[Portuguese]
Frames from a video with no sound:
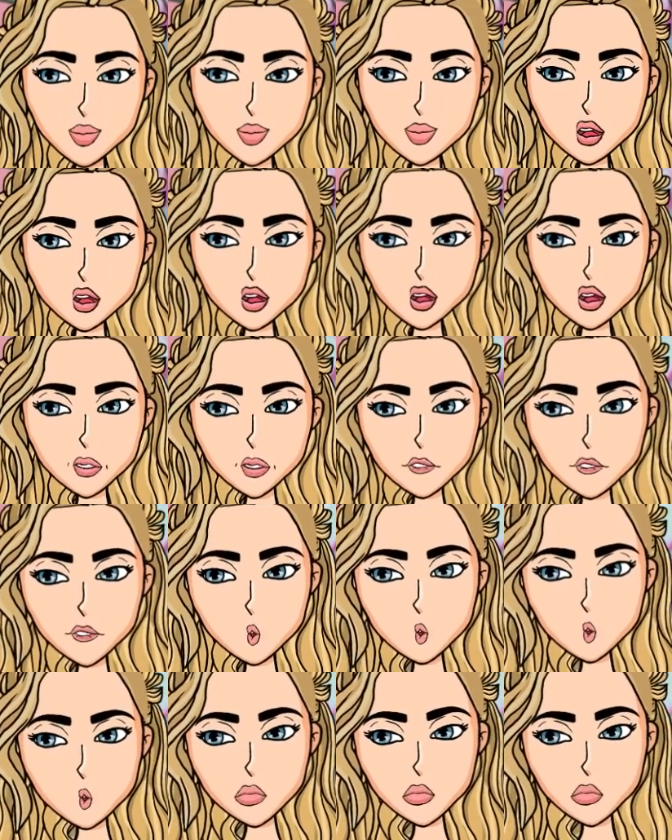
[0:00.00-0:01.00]
e eu disse a
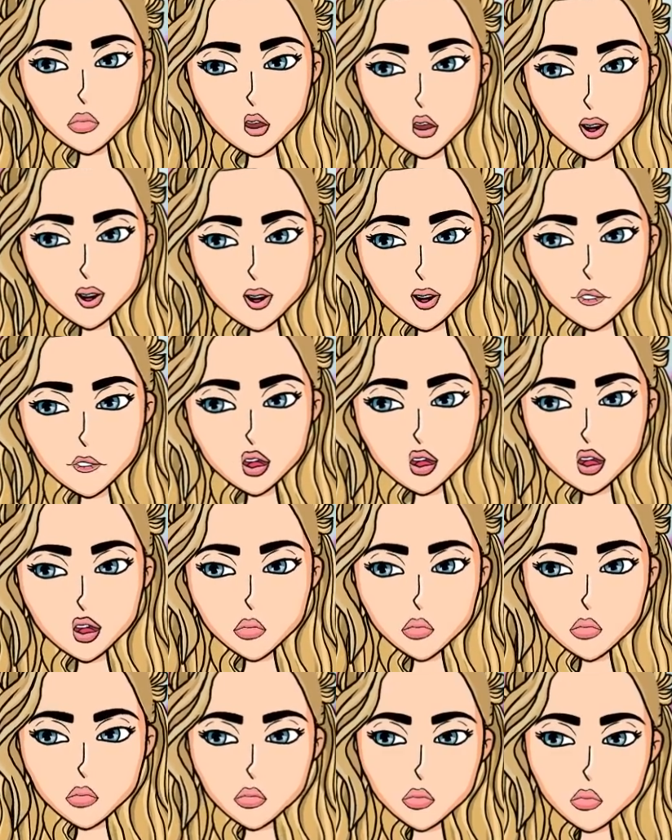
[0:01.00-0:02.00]
ela que logo
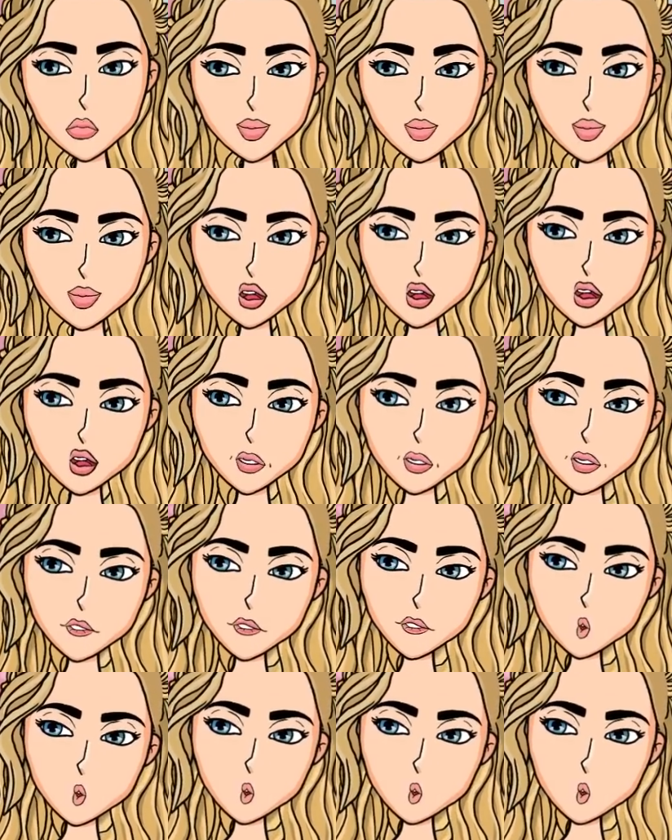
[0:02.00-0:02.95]
chegaria mais pizza.